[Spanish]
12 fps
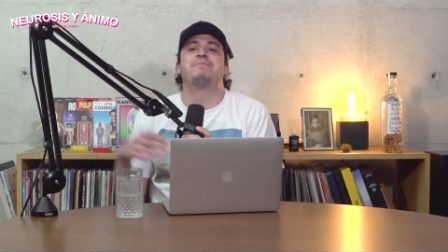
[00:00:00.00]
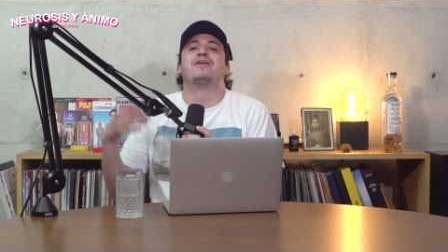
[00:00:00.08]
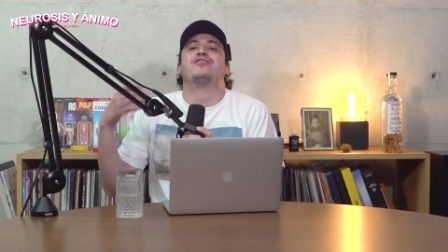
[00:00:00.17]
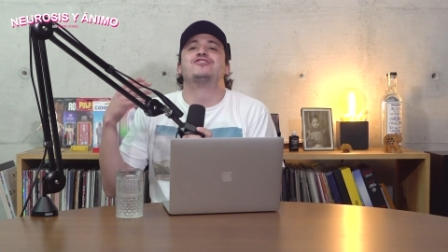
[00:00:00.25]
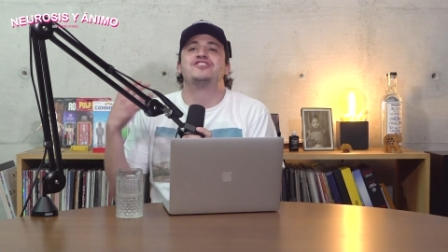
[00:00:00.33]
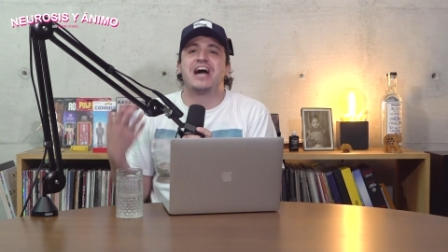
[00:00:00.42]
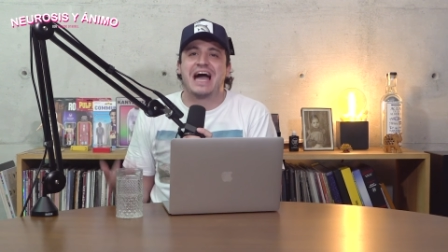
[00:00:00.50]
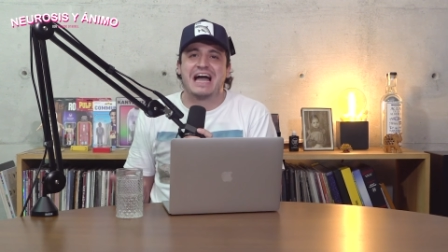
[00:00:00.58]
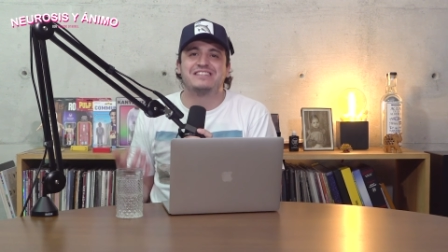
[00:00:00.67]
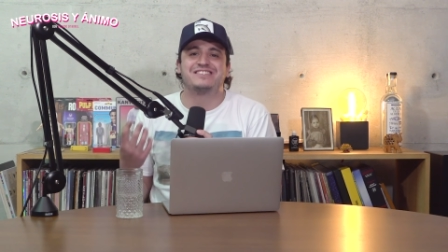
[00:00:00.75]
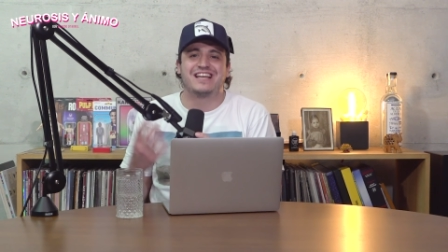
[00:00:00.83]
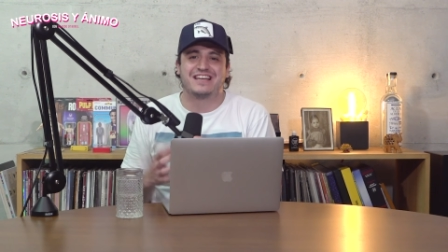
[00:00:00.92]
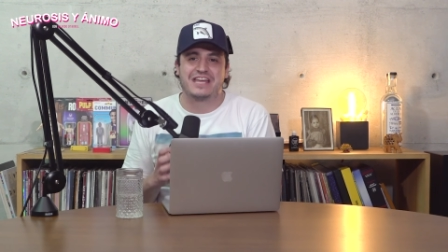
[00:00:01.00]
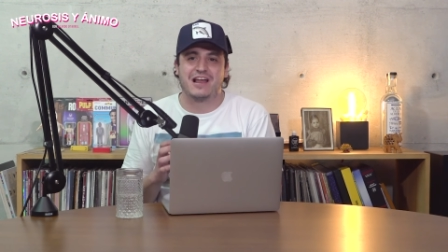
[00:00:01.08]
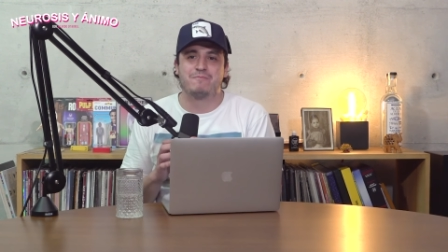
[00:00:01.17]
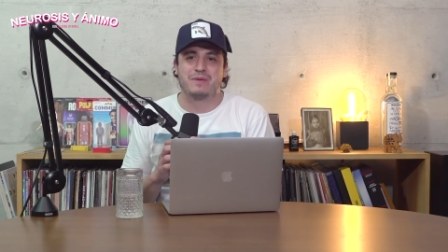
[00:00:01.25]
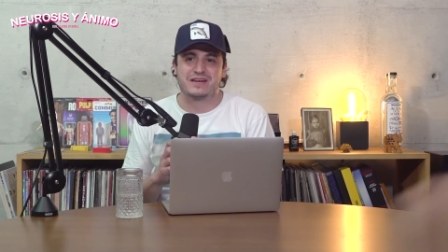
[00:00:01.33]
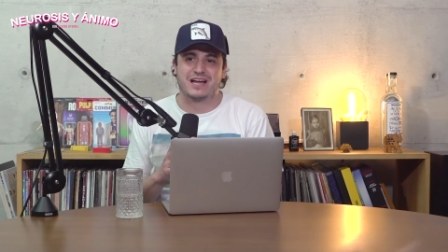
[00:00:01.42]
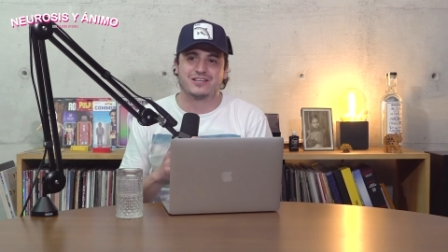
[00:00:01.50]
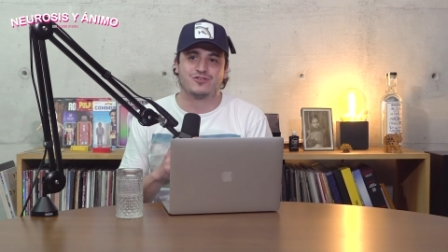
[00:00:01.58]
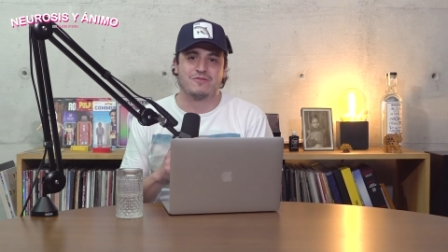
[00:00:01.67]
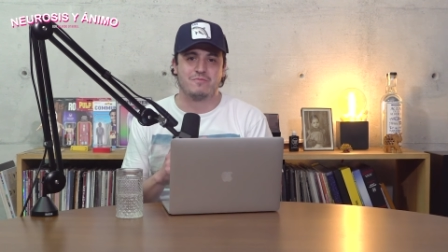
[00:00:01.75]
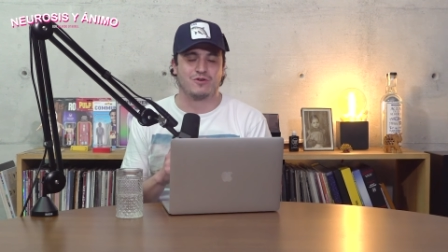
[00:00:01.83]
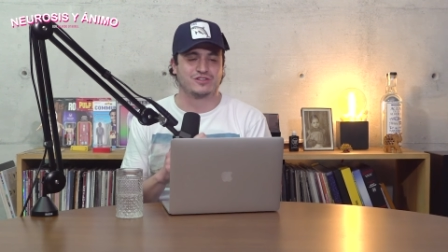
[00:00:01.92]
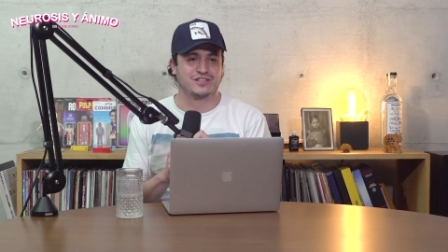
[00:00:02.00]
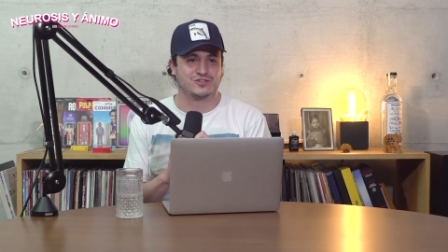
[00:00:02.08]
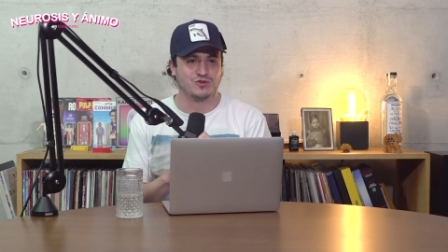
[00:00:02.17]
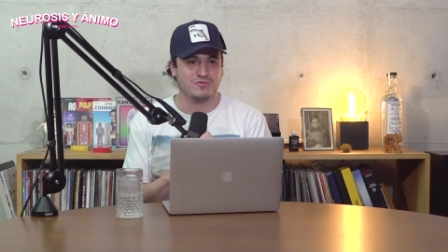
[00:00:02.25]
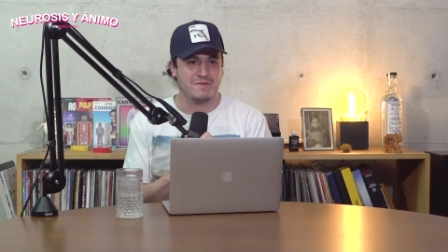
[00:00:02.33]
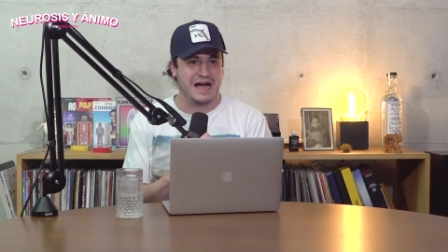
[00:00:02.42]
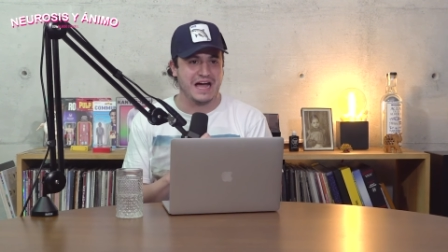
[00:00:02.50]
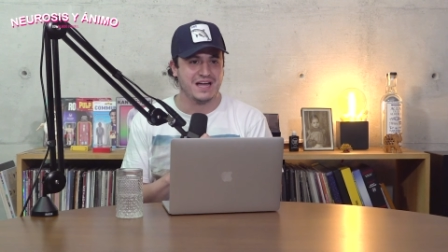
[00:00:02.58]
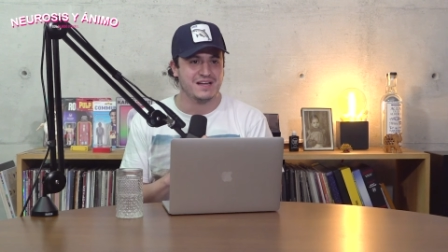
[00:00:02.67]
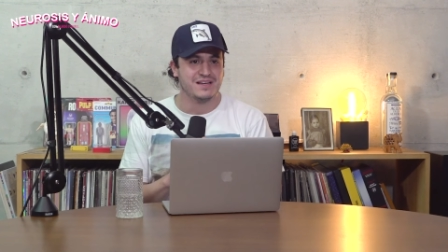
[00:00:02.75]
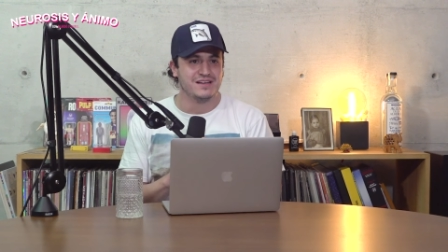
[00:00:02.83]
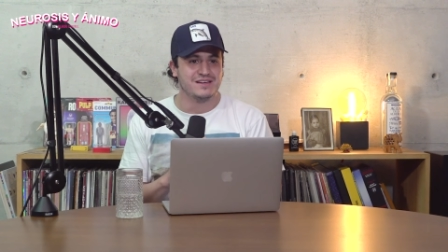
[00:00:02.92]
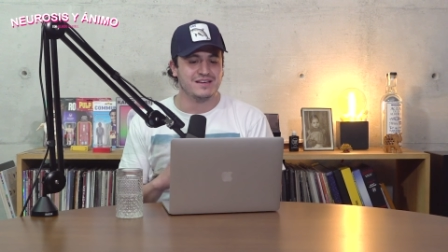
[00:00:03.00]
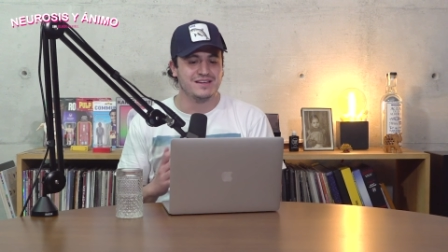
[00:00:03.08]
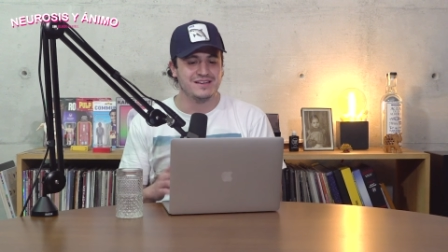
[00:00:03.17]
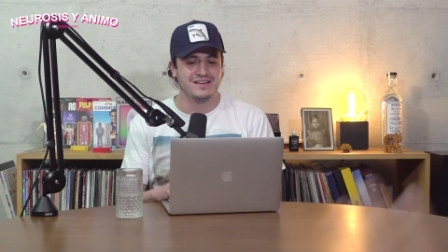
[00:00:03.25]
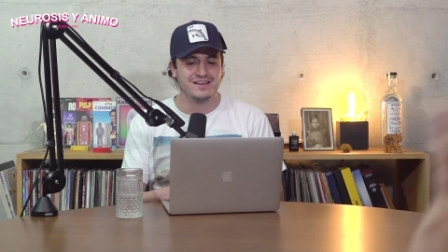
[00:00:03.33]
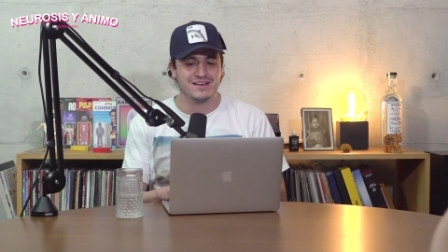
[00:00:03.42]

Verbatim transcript: pero ya está aquí el penacho de Moctezuma. En vez de